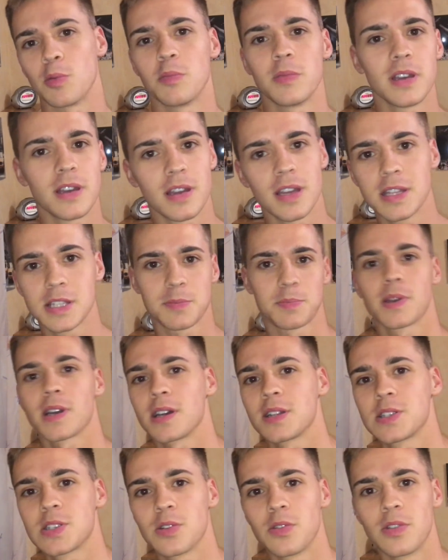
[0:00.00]
um
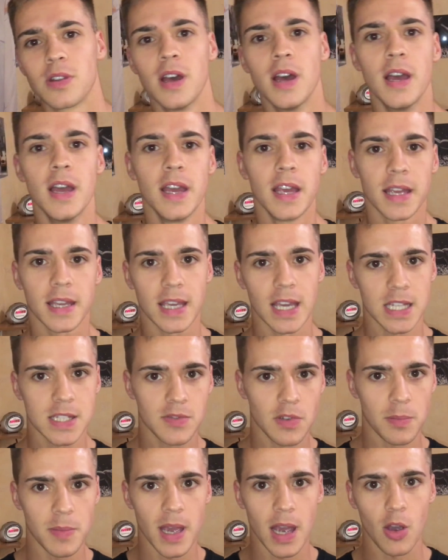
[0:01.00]
Inspiration, hier geht es
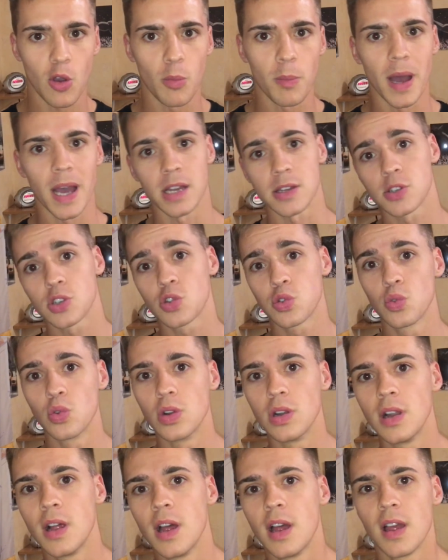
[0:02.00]
vielmehr um ein
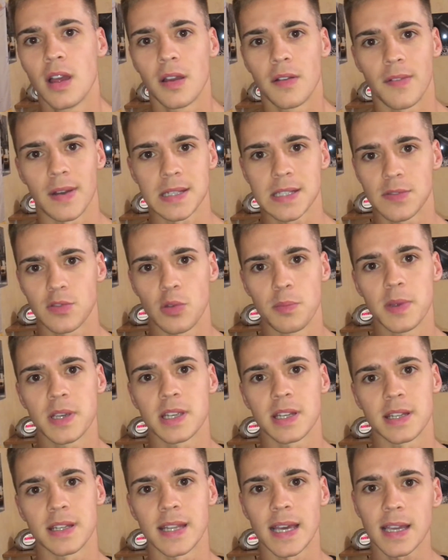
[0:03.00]
Tool, was ich für
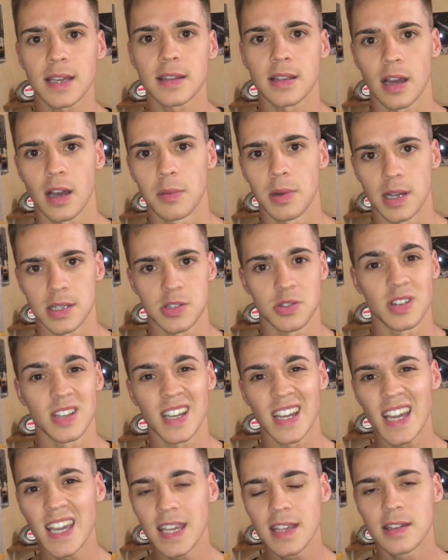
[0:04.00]
mich entdeckt habe, also
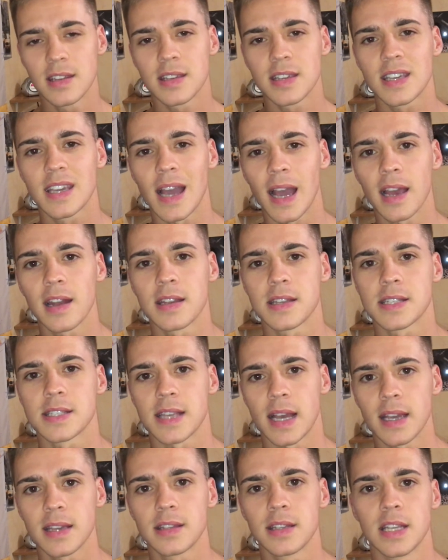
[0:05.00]
eine richtig geile
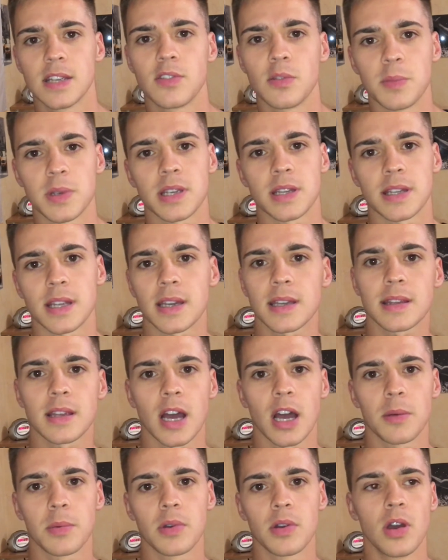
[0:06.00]
Seite, die ich für mich entdeckt
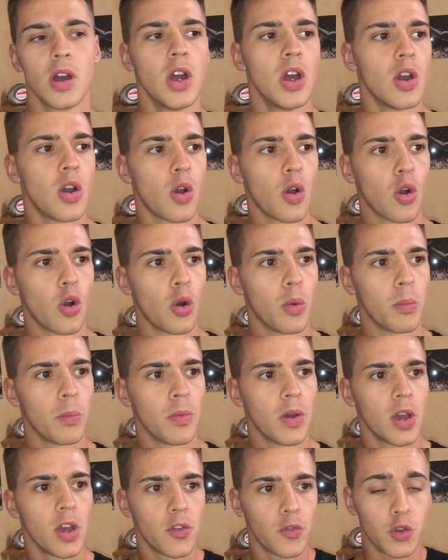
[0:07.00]
habe,
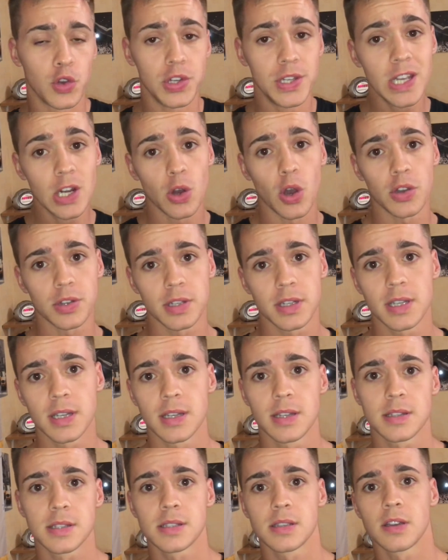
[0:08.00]
um für die Leute,
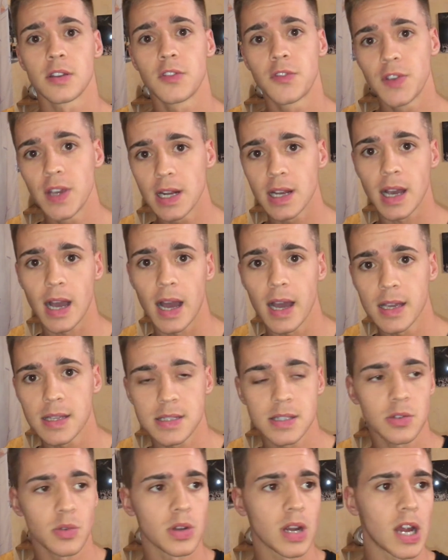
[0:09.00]
die jetzt viele
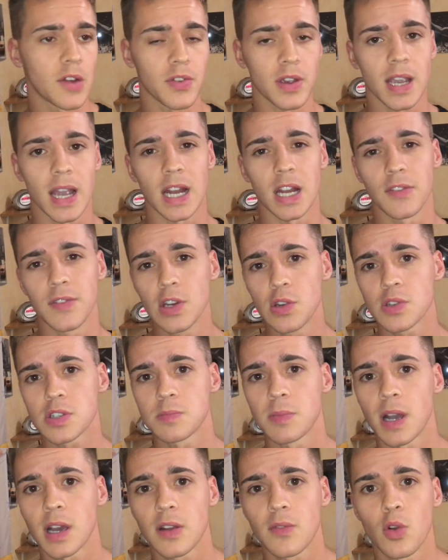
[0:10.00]
reisen oder einfach geile Videos
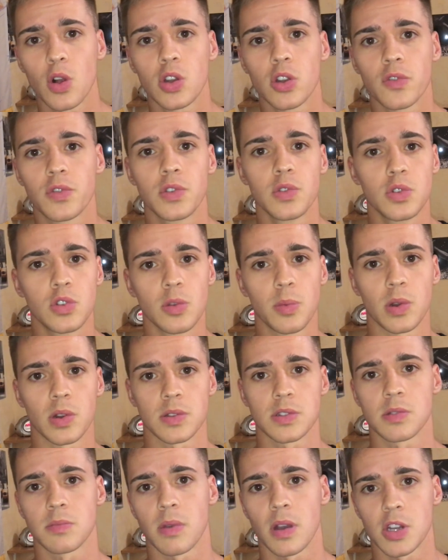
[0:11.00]
machen wollen auf YouTube
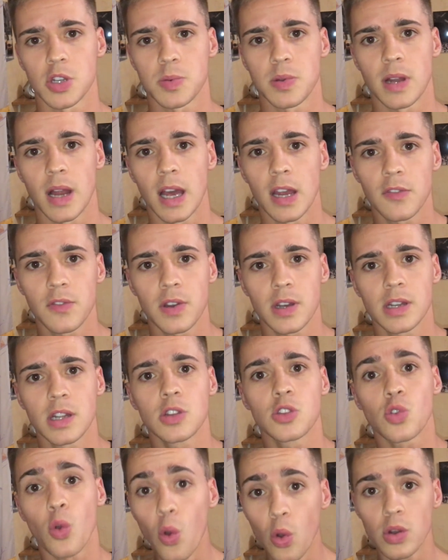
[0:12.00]
oder zum Beispiel einfach
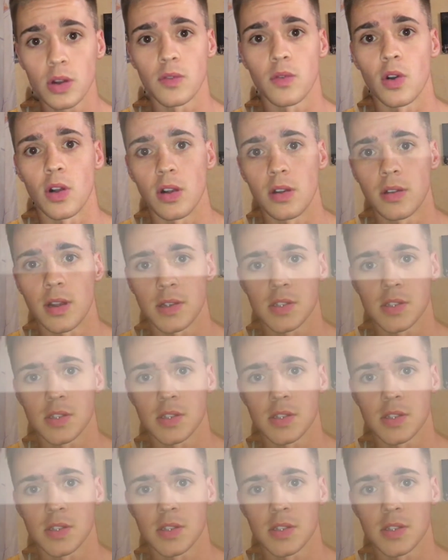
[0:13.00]
eine Drohne wollen.